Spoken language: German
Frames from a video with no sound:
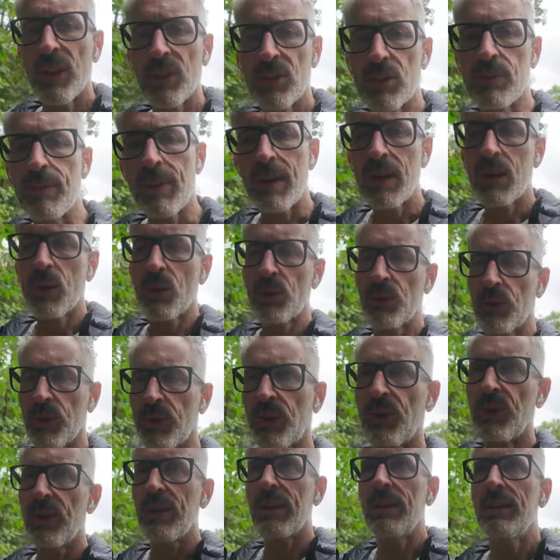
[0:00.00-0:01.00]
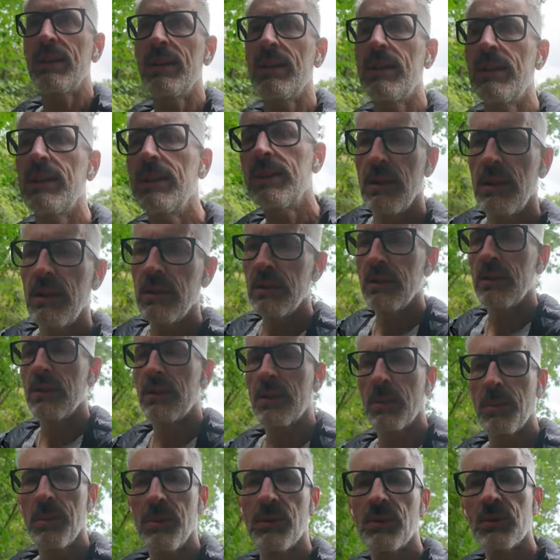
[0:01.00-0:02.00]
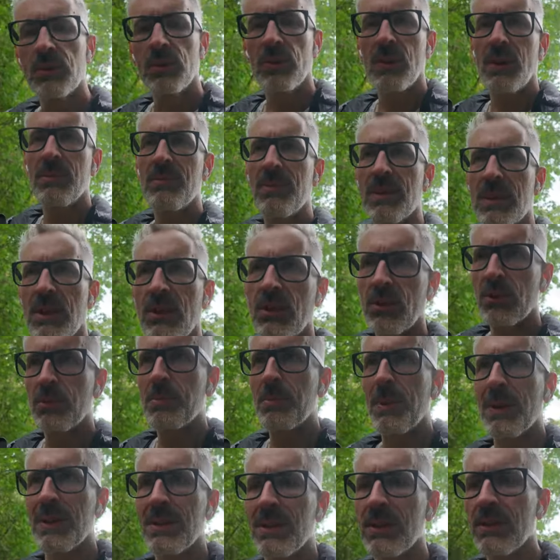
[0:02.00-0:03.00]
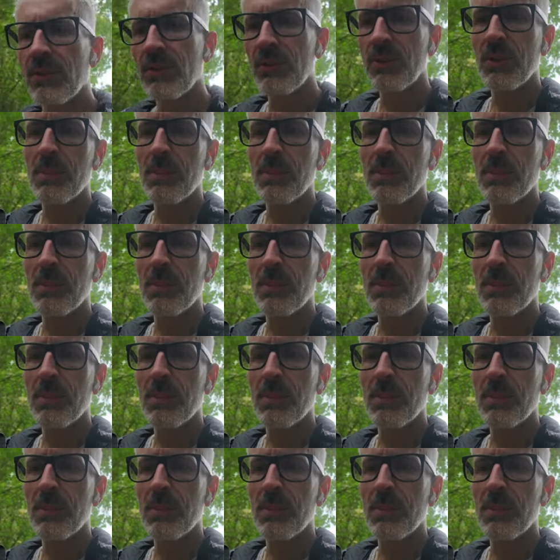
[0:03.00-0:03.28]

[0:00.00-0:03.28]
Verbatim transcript: das erste Mal Rostock 10. Äh, ich glaube insgesamt war das jetzt mein